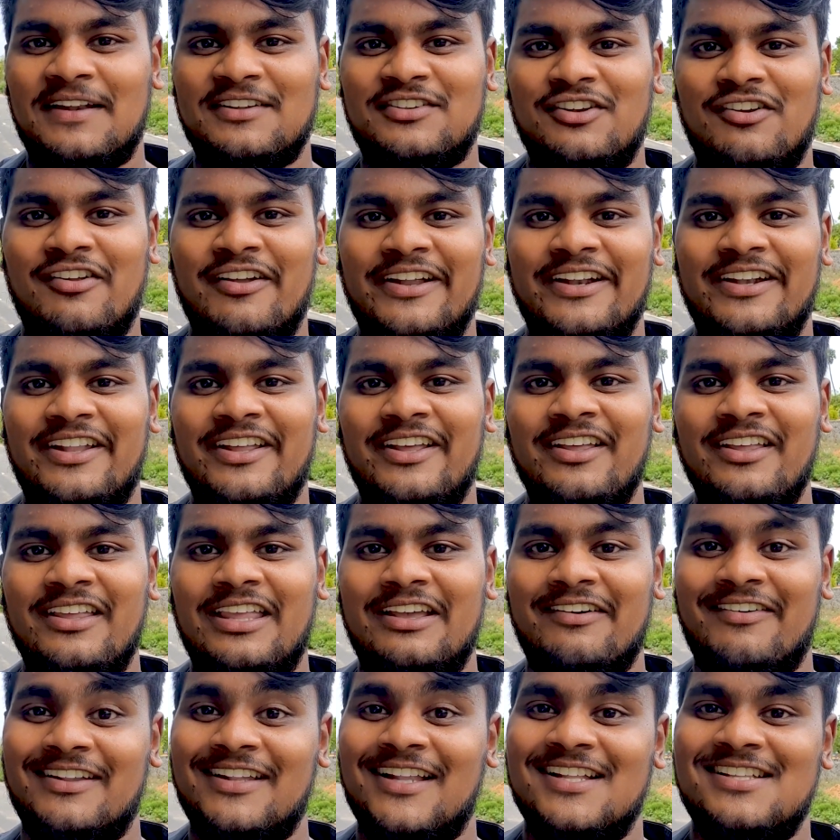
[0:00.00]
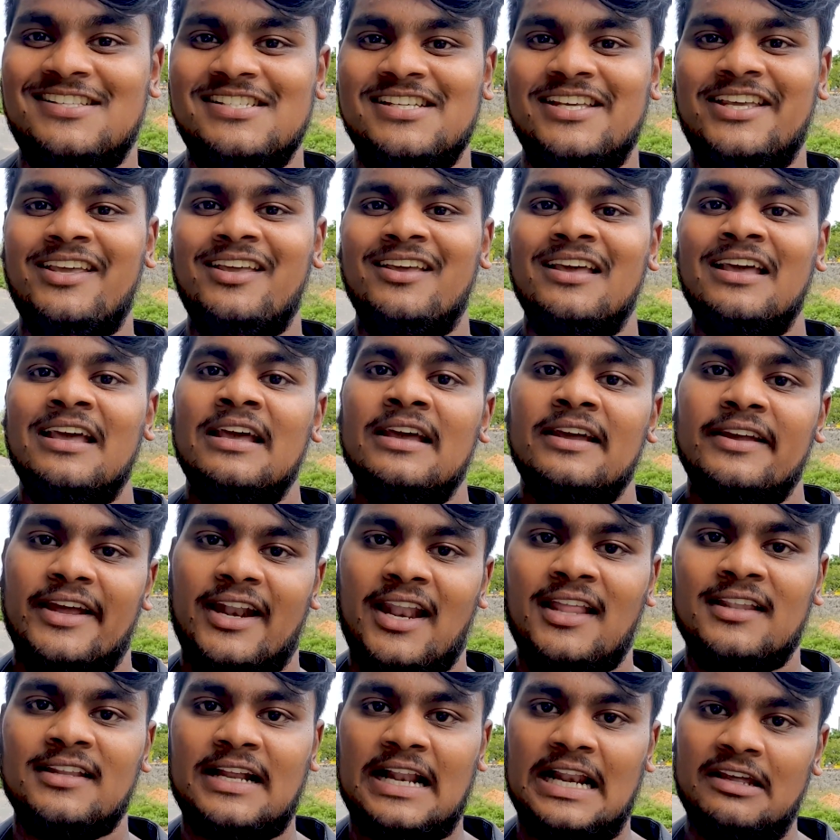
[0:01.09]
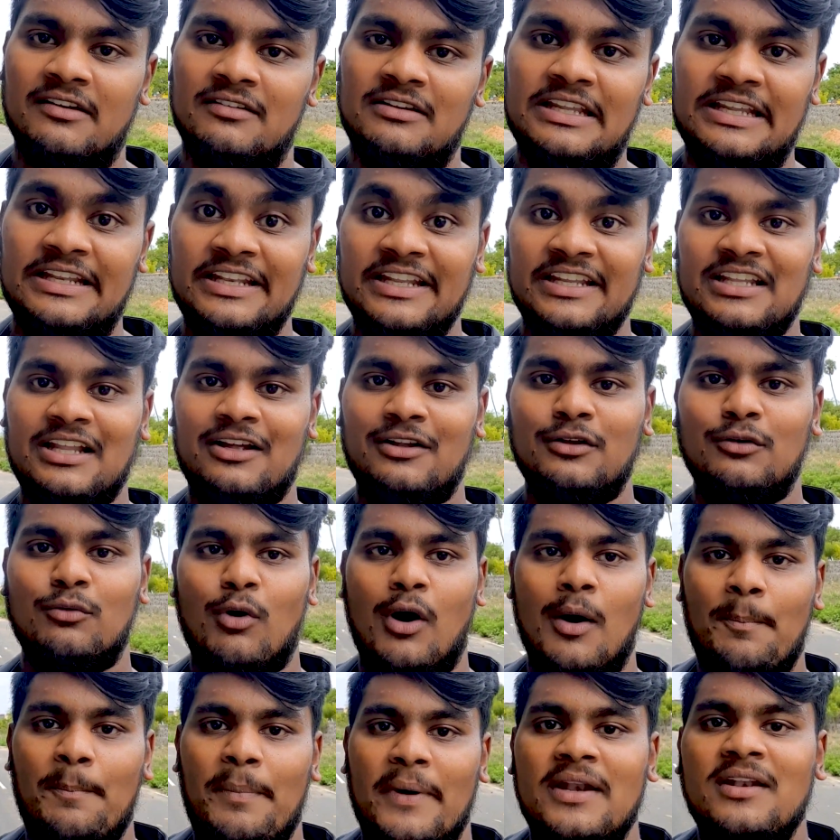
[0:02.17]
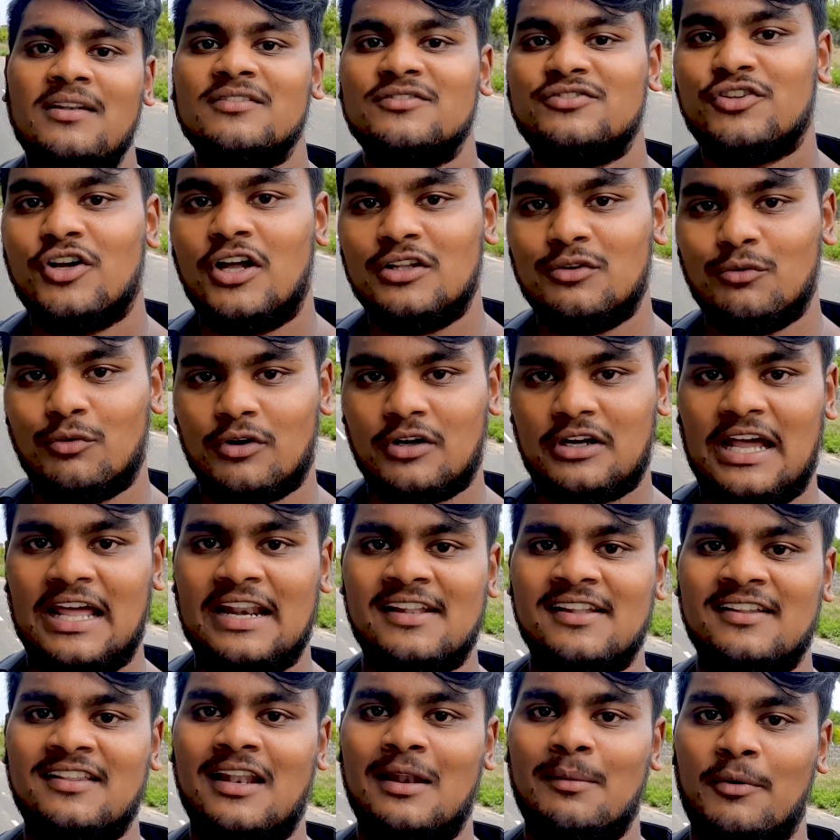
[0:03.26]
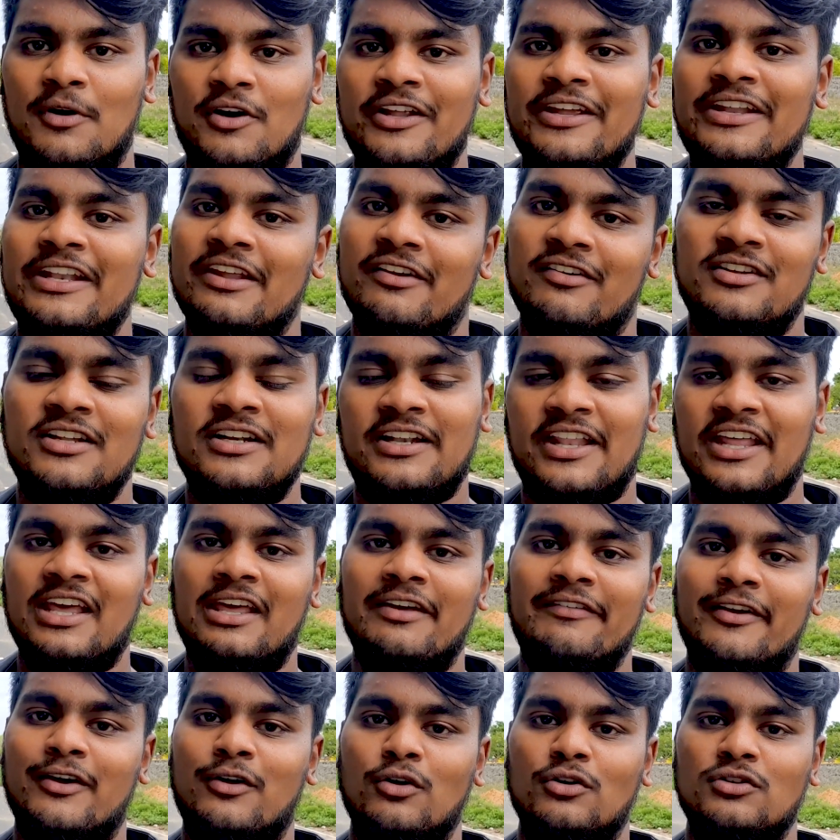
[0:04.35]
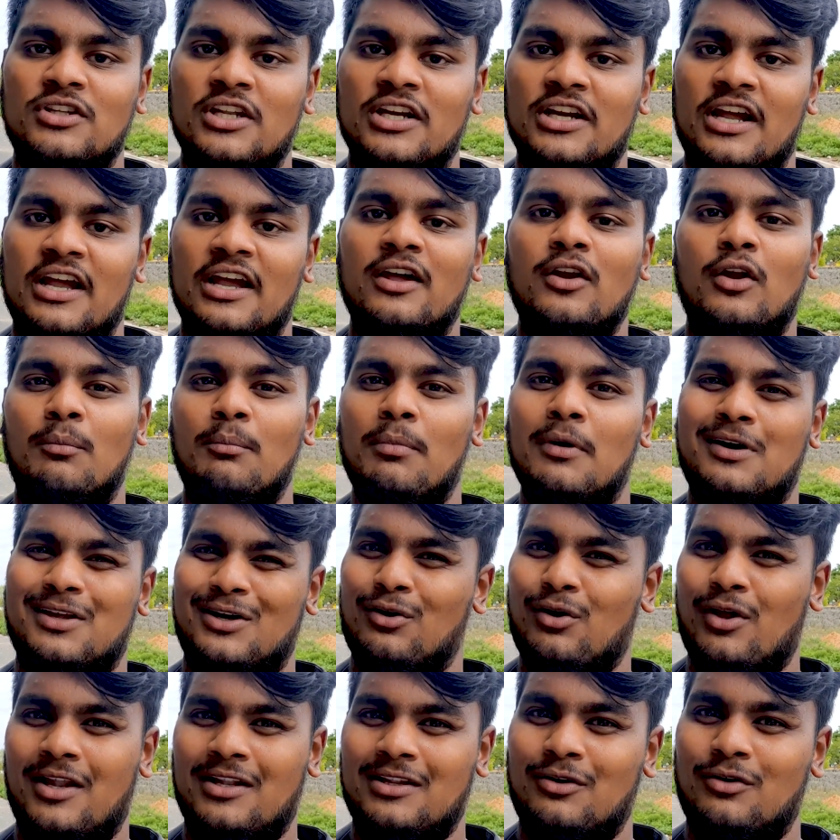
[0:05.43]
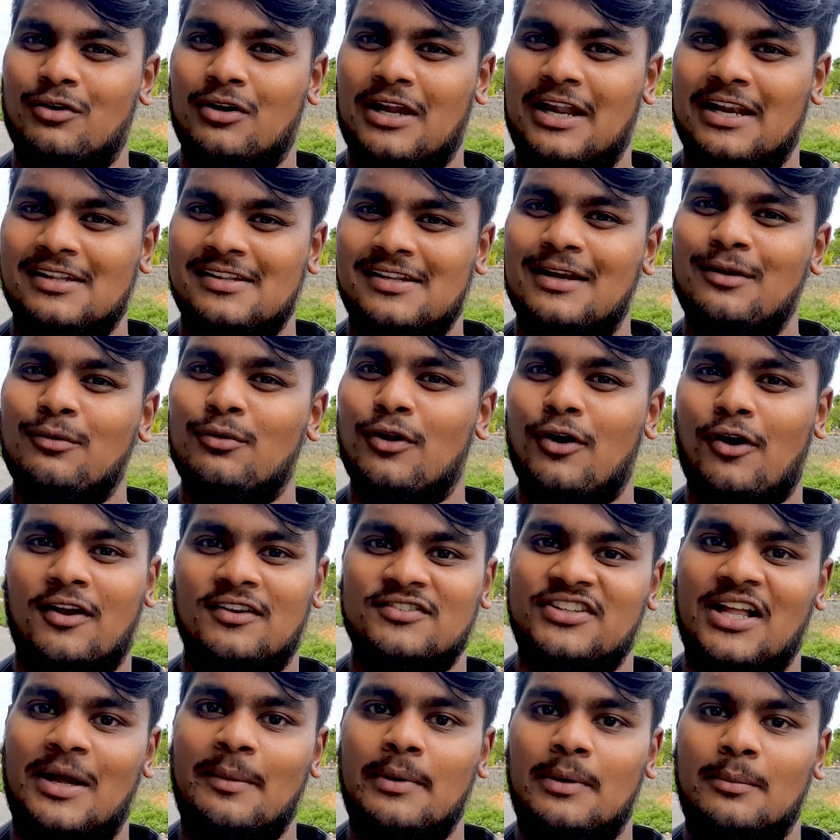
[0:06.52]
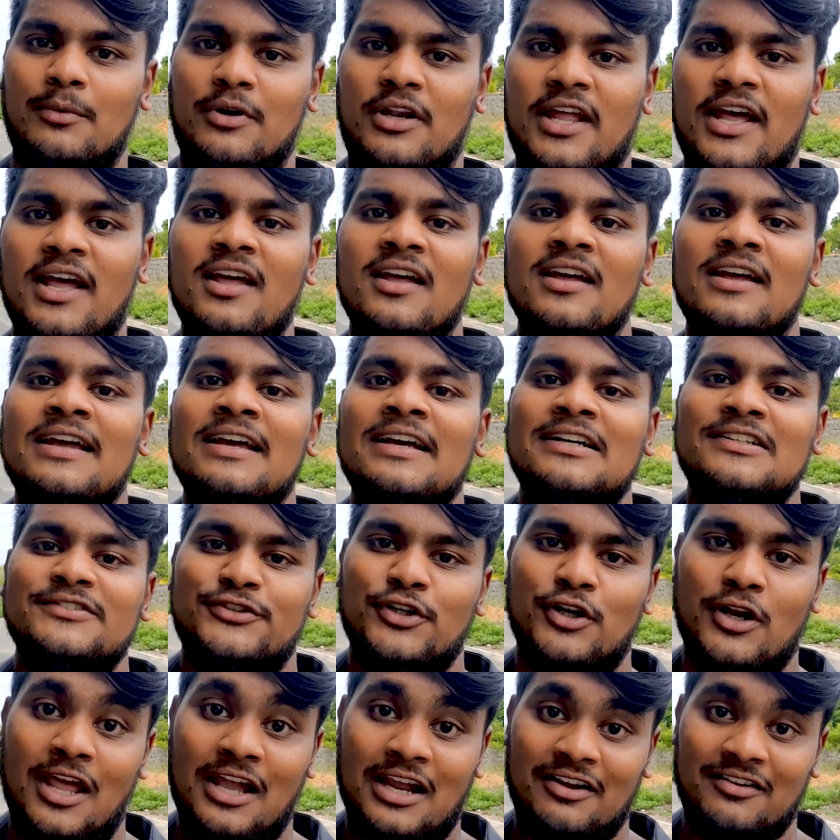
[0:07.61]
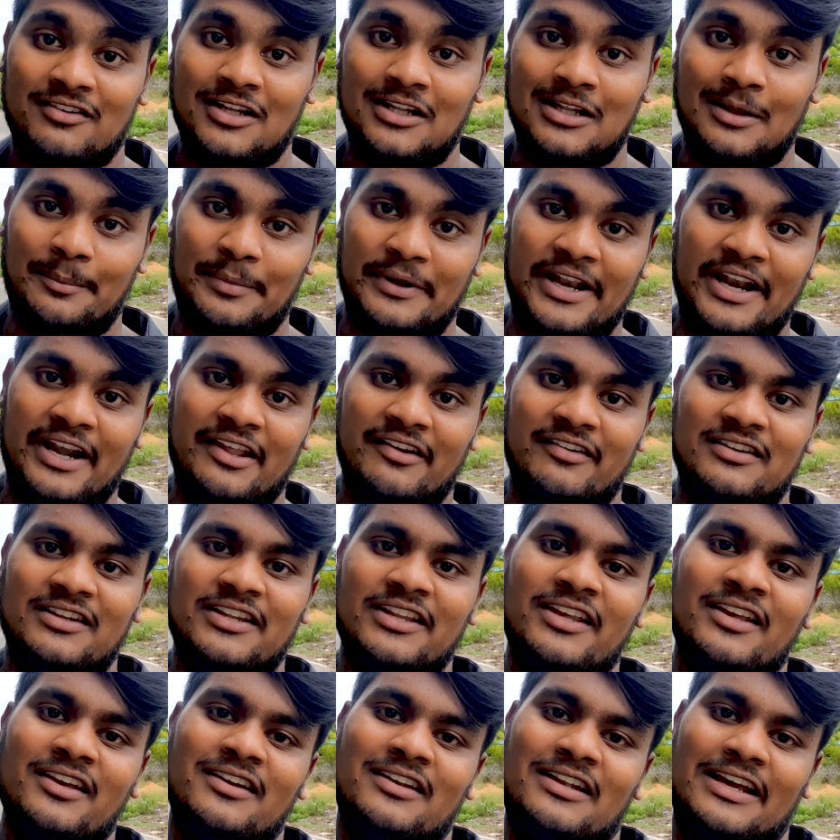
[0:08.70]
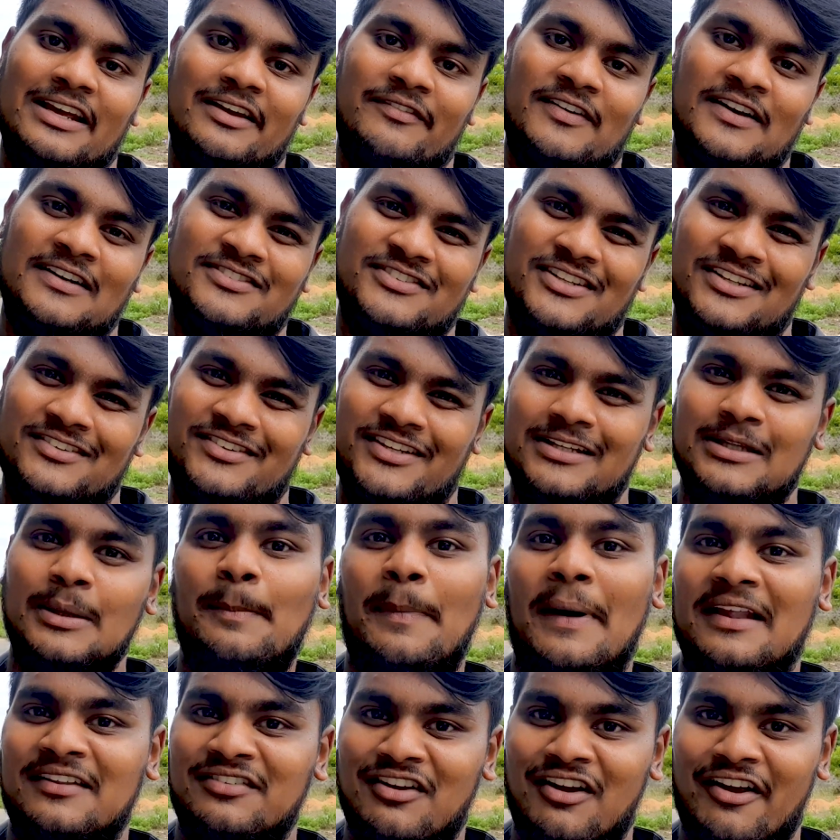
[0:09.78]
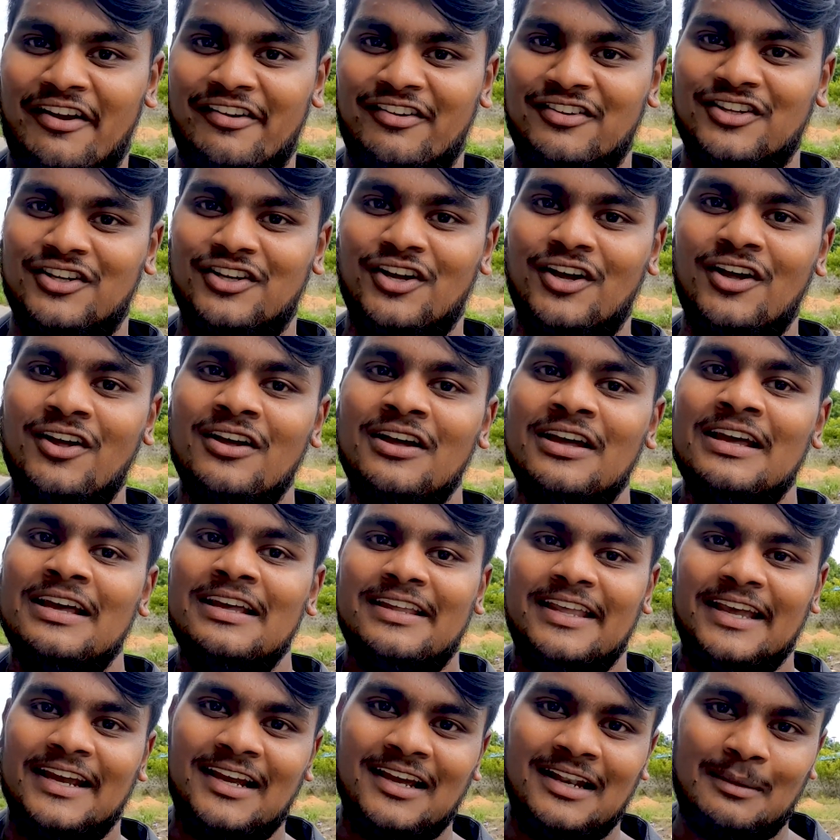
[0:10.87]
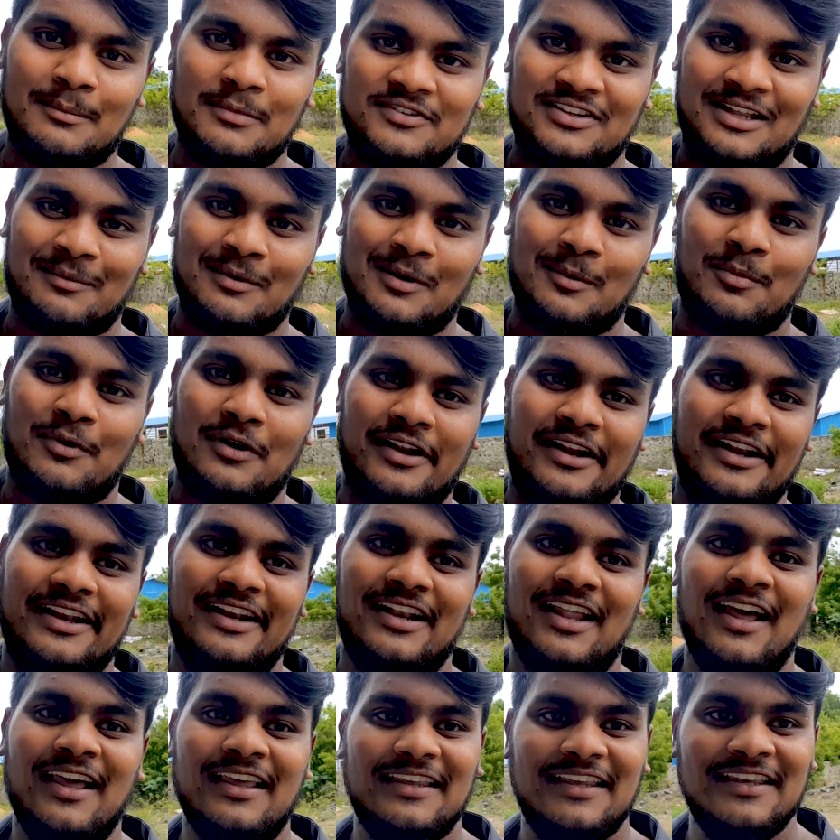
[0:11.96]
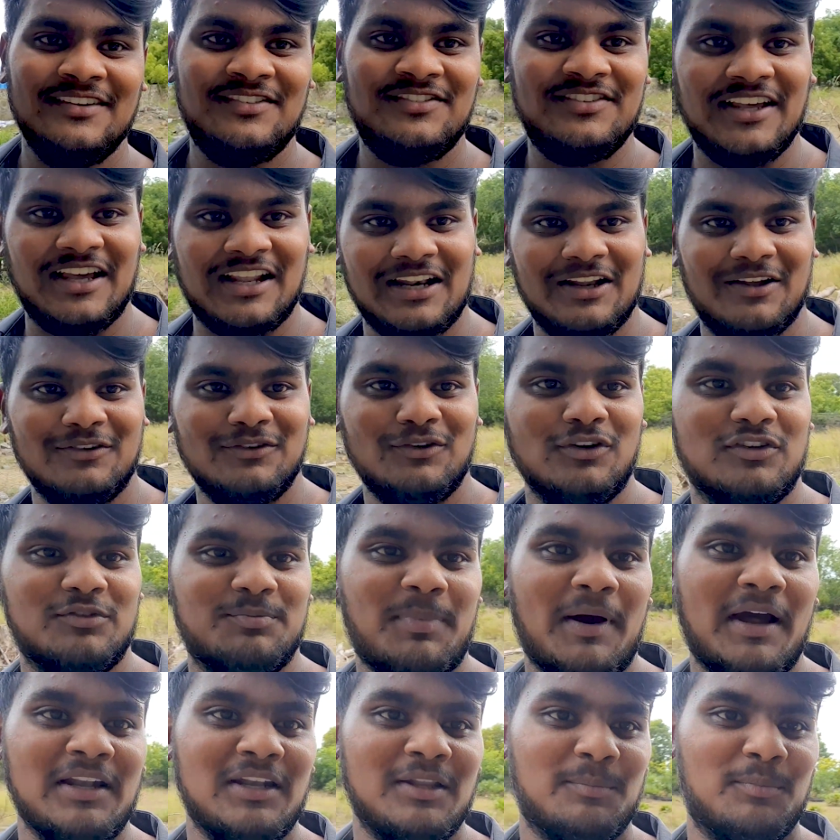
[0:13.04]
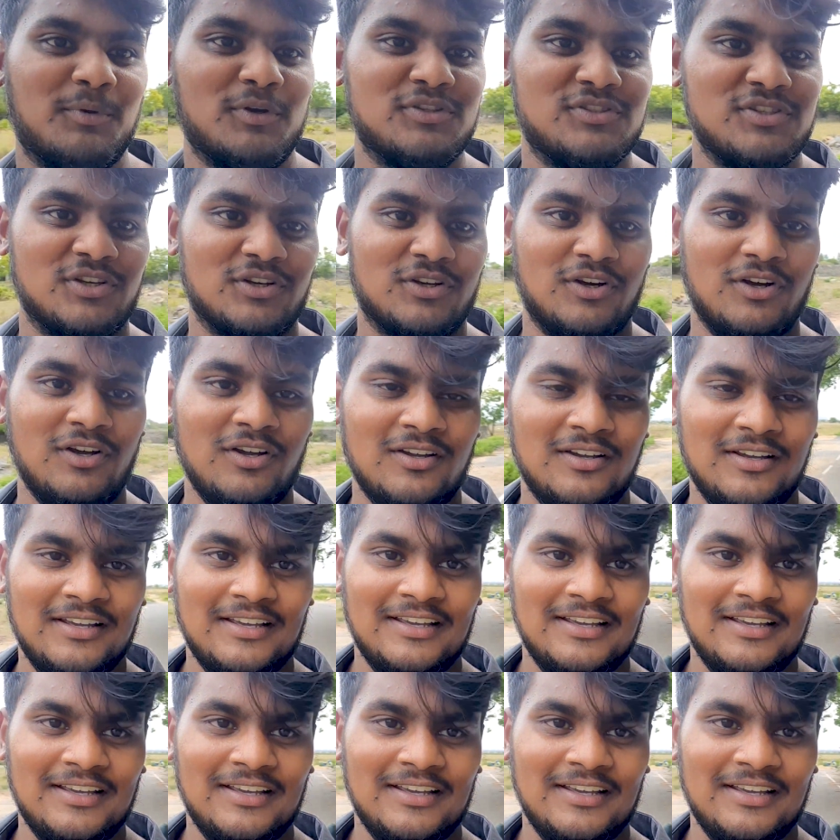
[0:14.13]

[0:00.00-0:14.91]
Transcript: பார்சல் வாங்கிட்டு இங்கே வந்தாச்சு ஏன்னா அந்த கடை வந்து இன்றைக்கி தான் வந்து ஓப்பன் ஸோ அந்த ஒரு காரணத்தில் மட்டும் இன்றைக்கி வந்து டேக்அவே கொடுத்துருக்காங்க ரொம்ப க்ரௌடாக இருந்த ஒரு காரணத்தினால உள்ள உட்காந்து சாப்பிட முடியல ஸோ நாங்கள் வந்து அந்த பிரியாணி வந்து எங்கள் ஃப்ரெண்ட்ஸ்லாம் சேர்ந்து பார்சல் வாங்கி வந்துவிட்டோம் எங்கே நம்ம சாப்பிட போகிறோம்னு கேட்டிங்கன்னா ஈசிஆரில் e வந்து ஒரு ஸ்பாட்டை பிடிச்சிருக்கோம்